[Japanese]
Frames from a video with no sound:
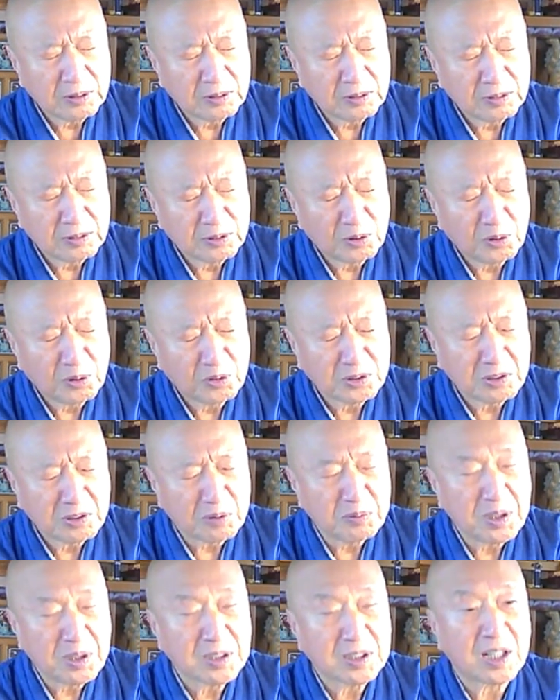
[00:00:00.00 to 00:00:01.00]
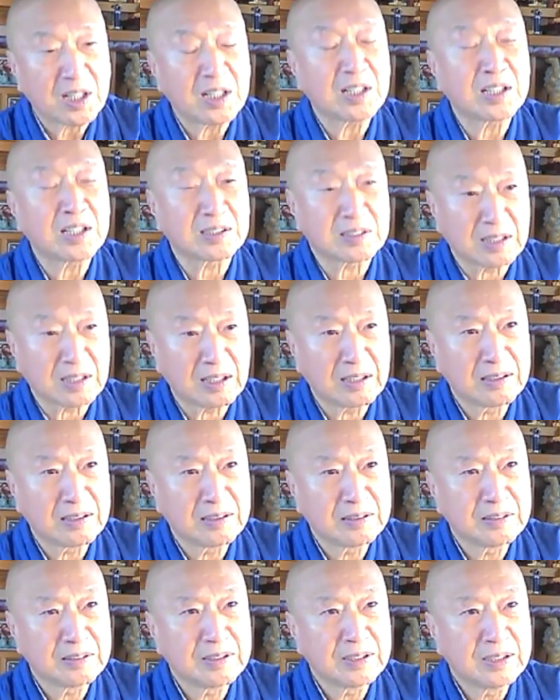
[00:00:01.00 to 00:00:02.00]
本には見当たらなかった。
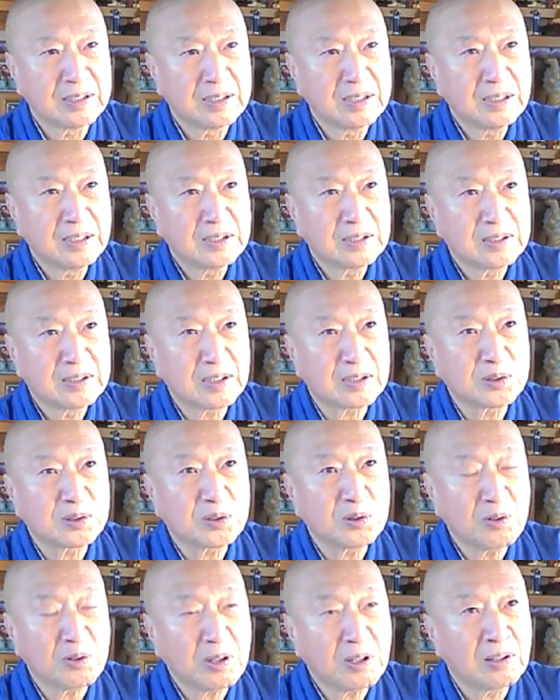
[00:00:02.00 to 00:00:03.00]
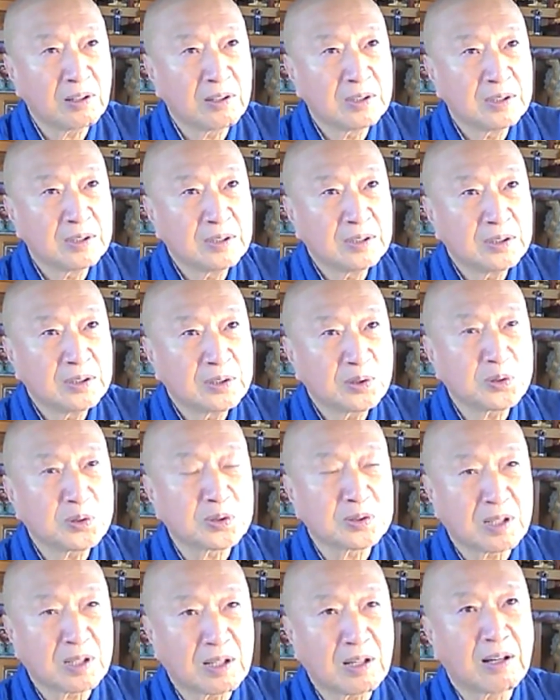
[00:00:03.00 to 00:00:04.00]
だからそれは、ひょっと
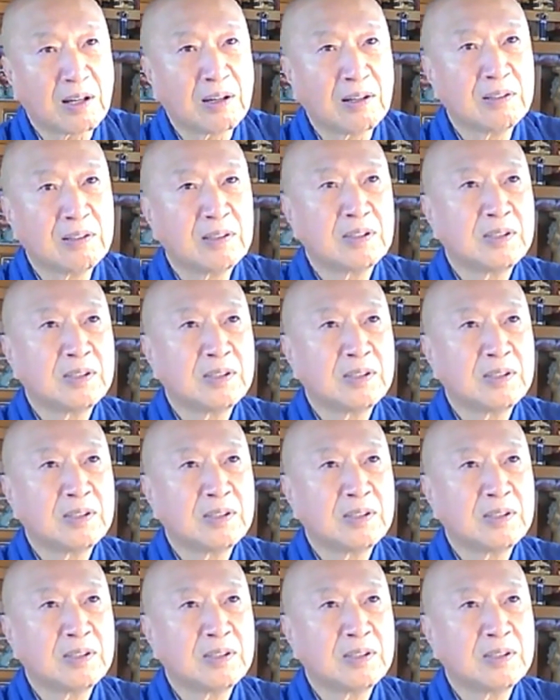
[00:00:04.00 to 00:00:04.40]
したら、